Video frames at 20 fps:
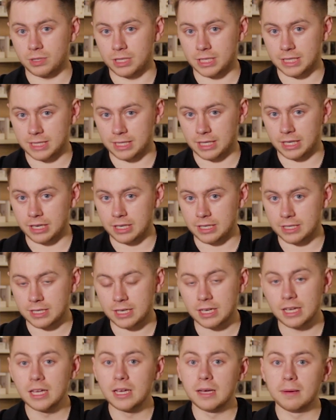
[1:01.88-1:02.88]
их из
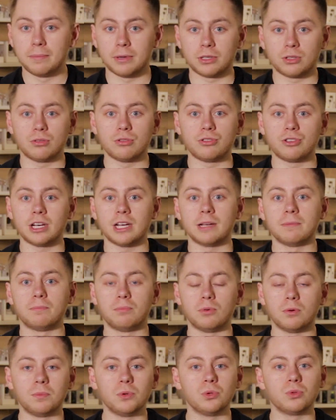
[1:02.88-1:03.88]
кейса, подключаем
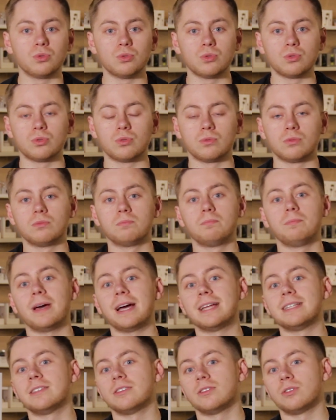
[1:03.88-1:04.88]
по Bluetooth
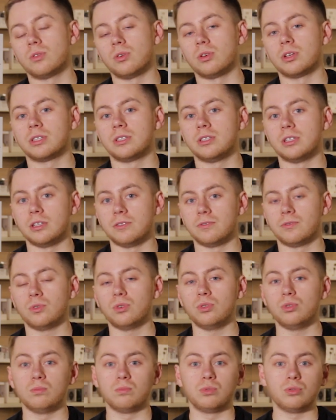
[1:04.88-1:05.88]
5.0 к
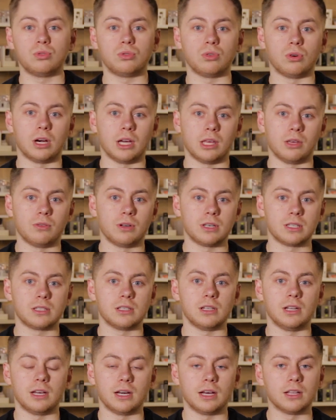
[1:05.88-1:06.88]
телефону, будь то iOS
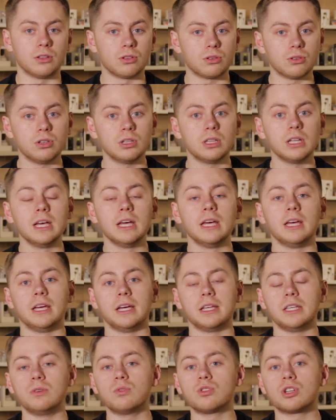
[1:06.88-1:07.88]
или Android, и
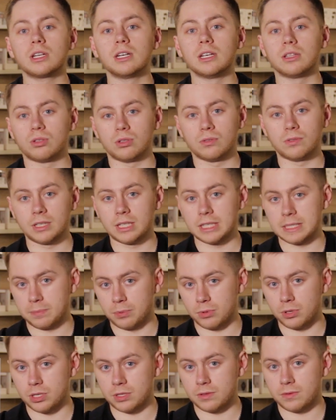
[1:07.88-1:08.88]
они уже готовы к
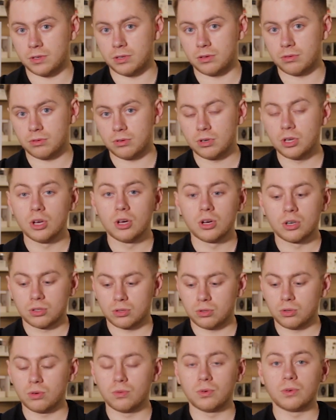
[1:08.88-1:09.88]
использованию. К
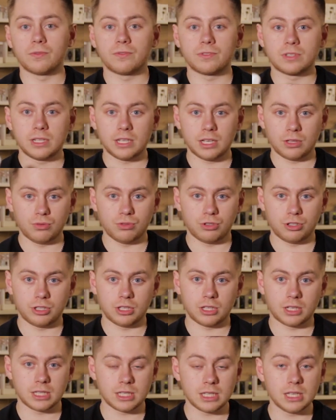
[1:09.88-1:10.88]
слову, в
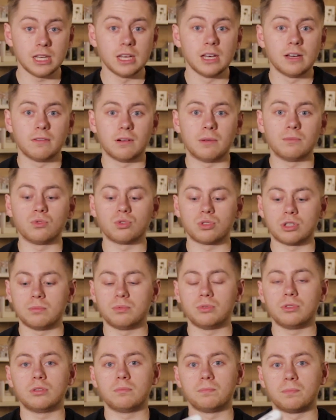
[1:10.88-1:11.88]
следующие разы вам нужно
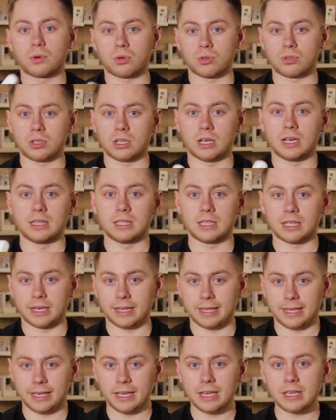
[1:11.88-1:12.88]
будет просто
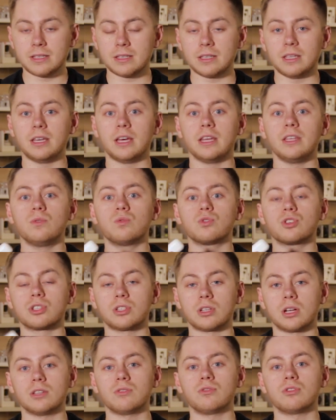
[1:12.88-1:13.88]
открыть кейс, и они уже
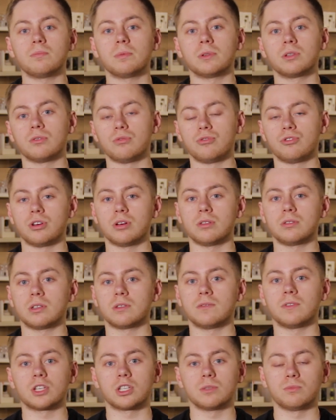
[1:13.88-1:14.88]
сразу же подключаются к
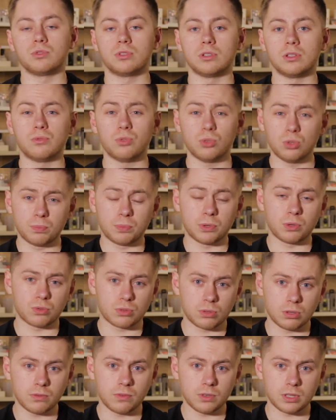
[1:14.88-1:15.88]
вашему телефону при
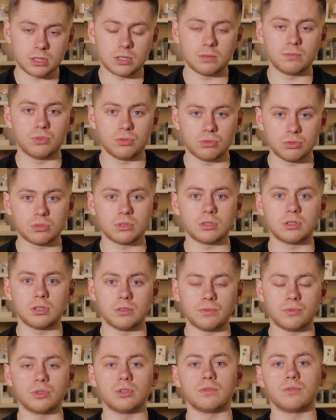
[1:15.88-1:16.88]
условии, если Bluetooth на
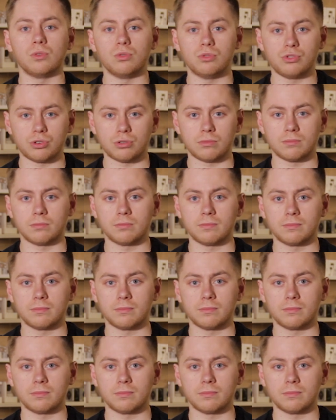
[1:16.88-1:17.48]
телефоне включен.